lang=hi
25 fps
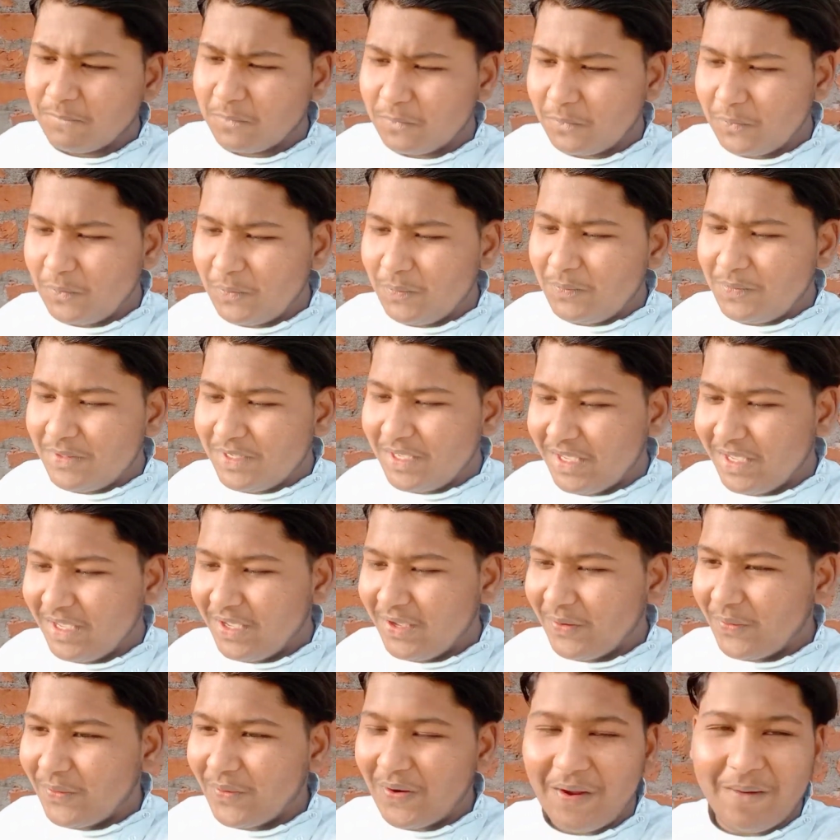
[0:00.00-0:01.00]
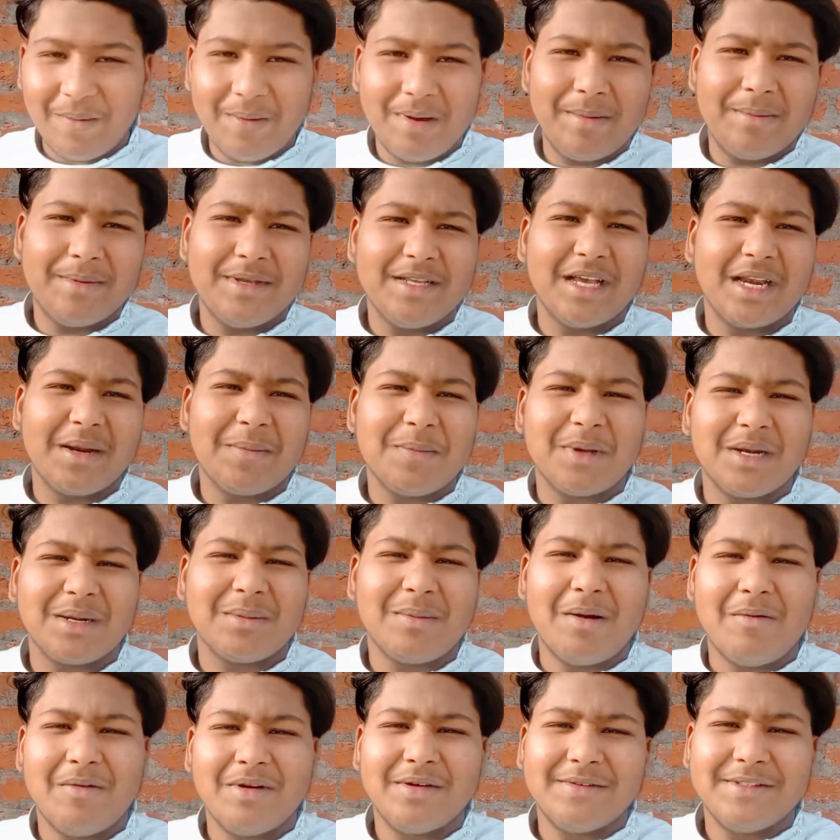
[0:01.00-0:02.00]
धूप भी है और हवा भी गर्म
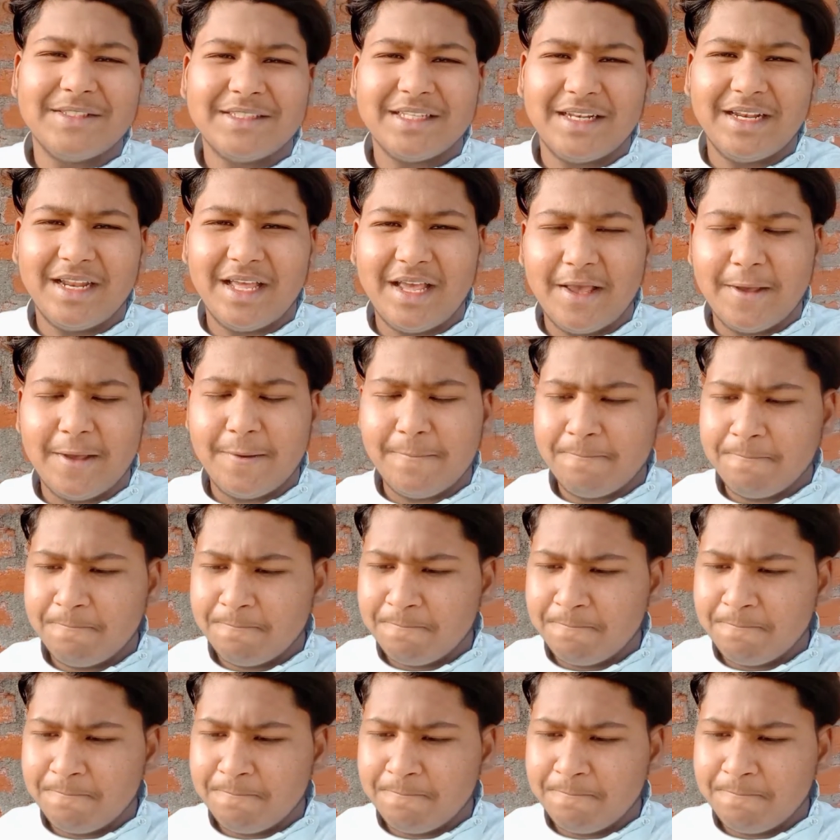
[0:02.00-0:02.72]
गर्म हवा भी चल रहा है